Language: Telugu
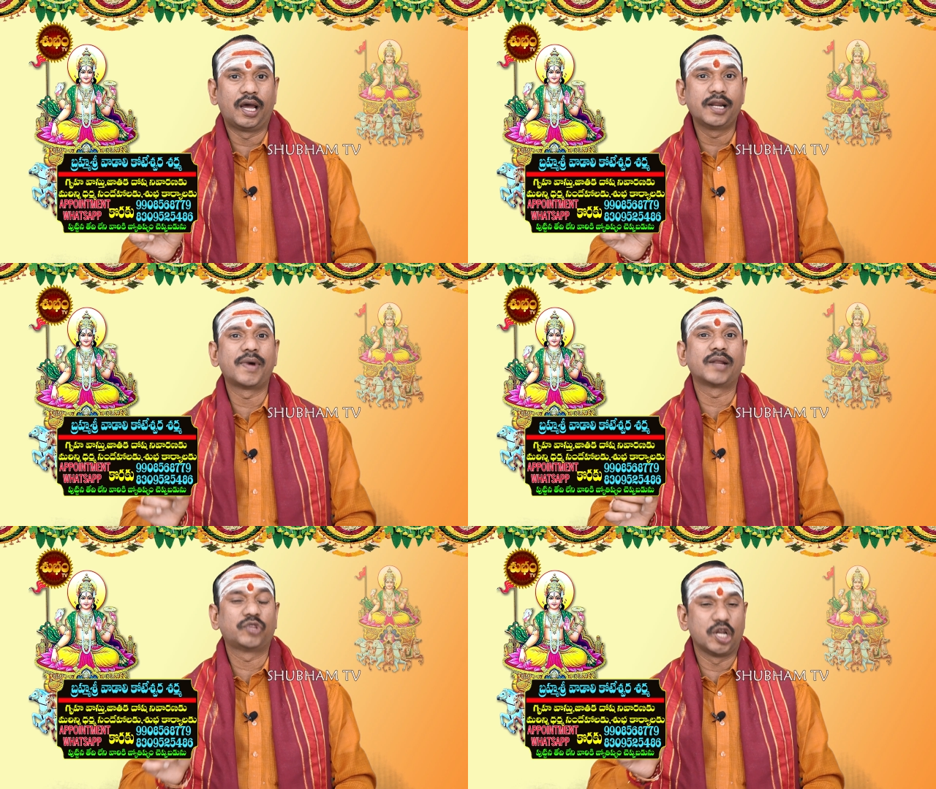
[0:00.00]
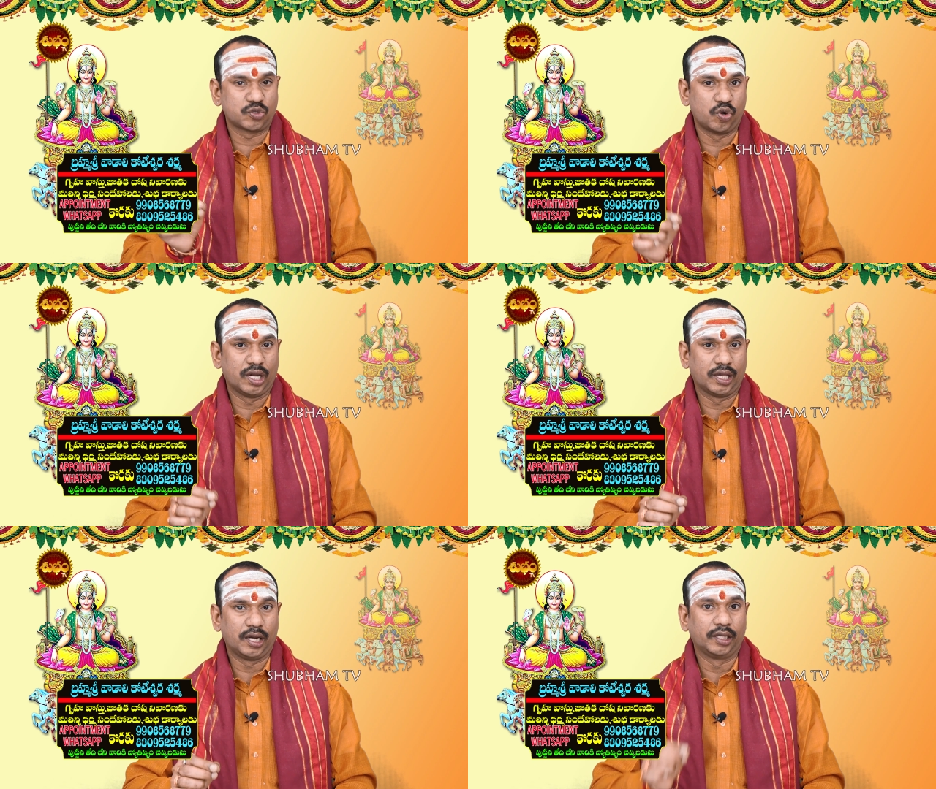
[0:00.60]
అని మనం
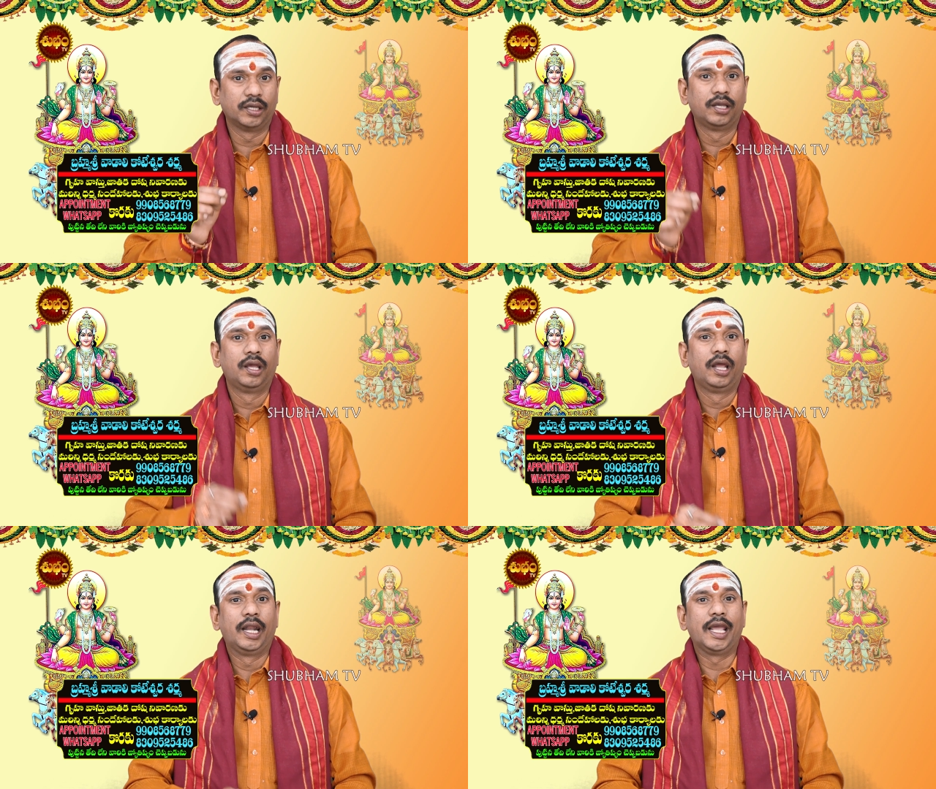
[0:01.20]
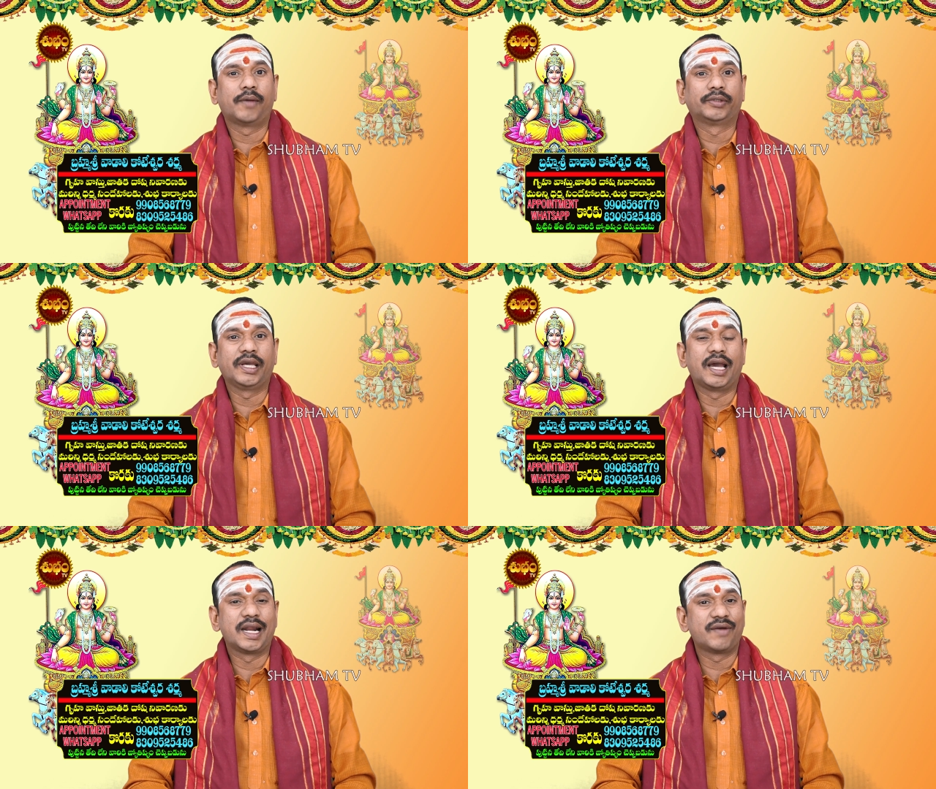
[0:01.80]
తెలుసుకోగలగాలి లేకపోతే
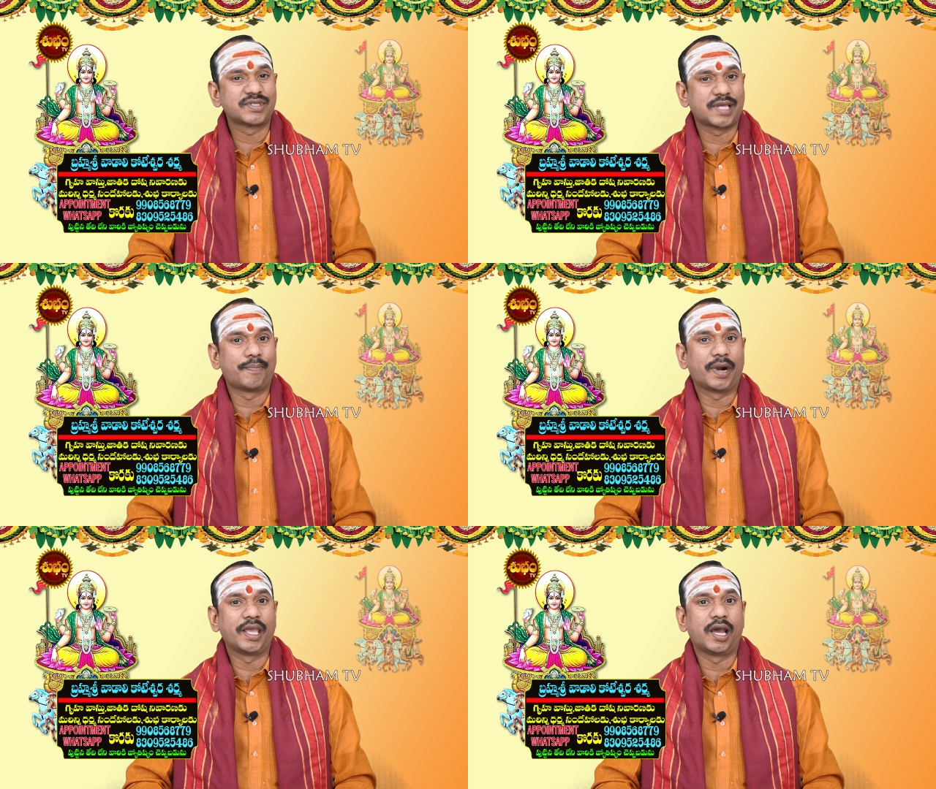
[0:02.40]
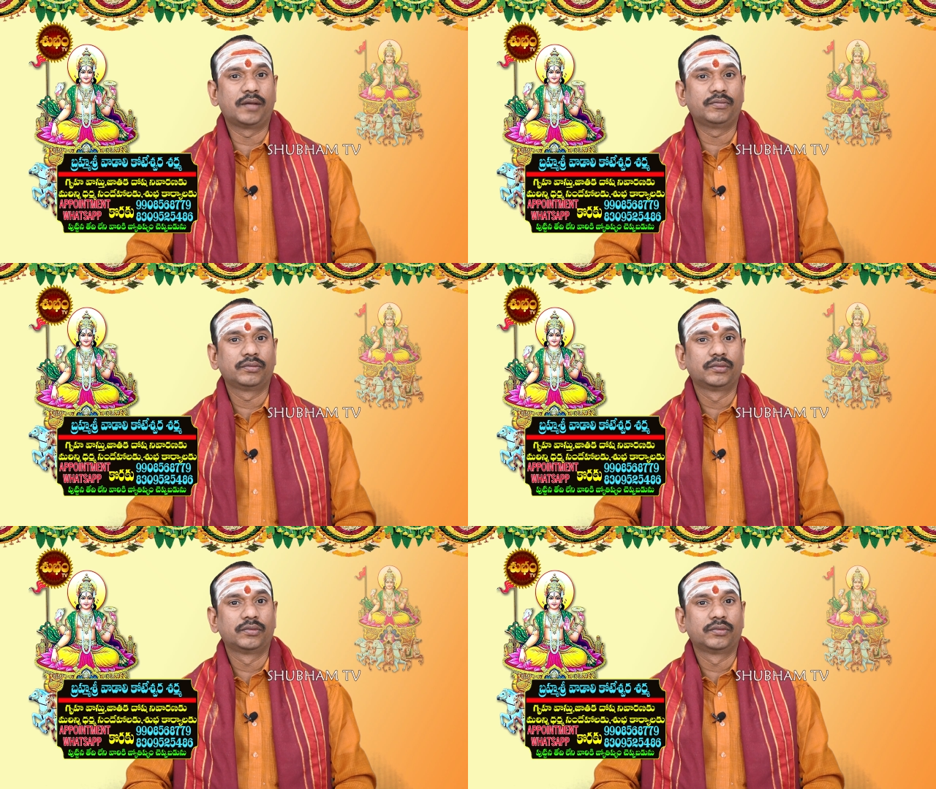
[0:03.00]
అనవసర ప్రయాణం